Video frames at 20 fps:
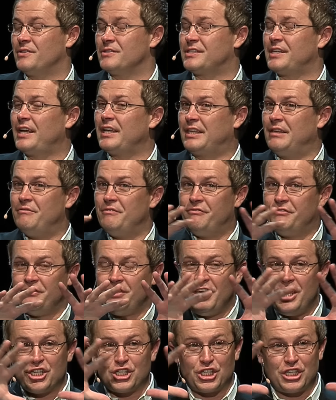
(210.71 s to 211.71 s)
за этим
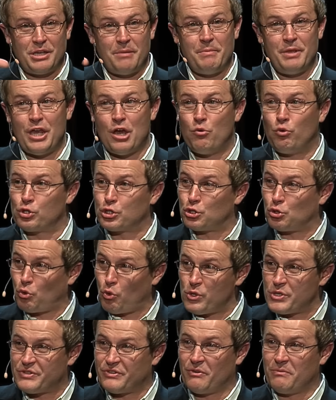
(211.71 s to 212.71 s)
внешним
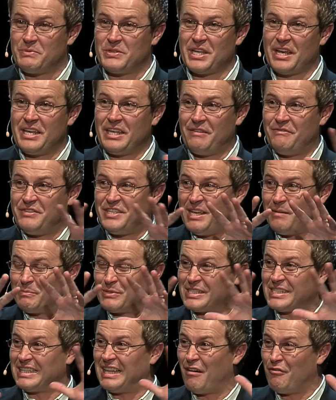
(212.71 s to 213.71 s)
неустройством, за этим всем
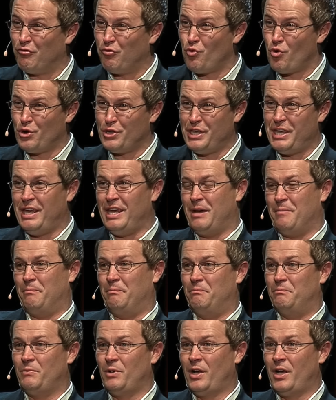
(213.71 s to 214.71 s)

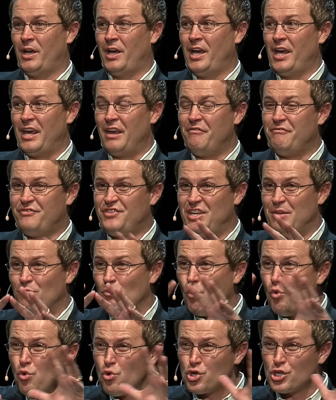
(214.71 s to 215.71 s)
зловонием и
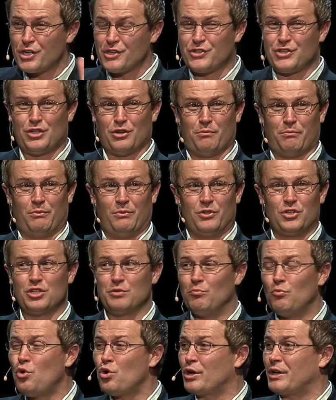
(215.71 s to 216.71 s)
всем ужасом
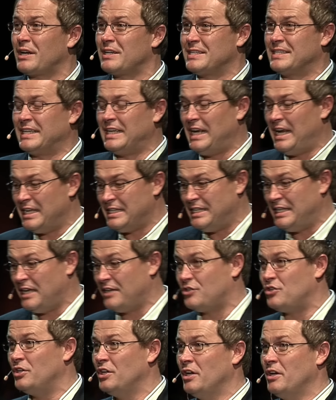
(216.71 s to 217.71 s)
смог
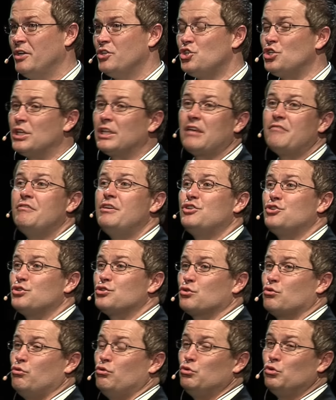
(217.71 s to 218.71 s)
разглядеть
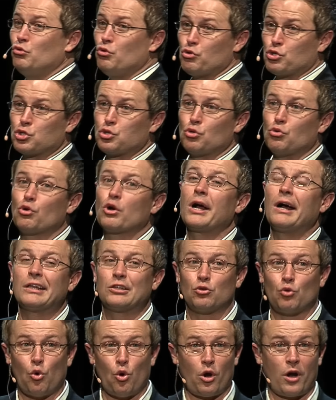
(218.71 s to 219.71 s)
человеческую душу,
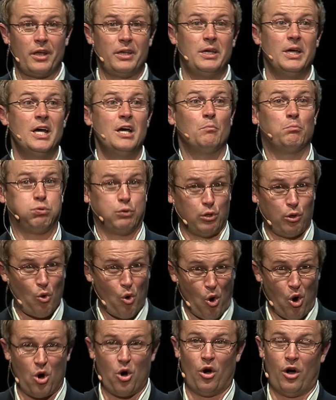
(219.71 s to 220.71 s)
которой
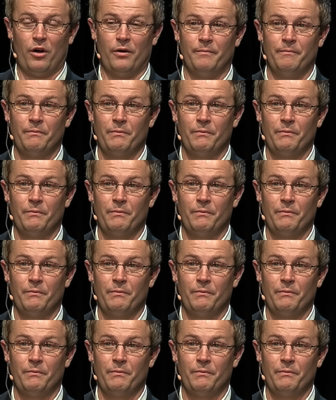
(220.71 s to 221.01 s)
плохо.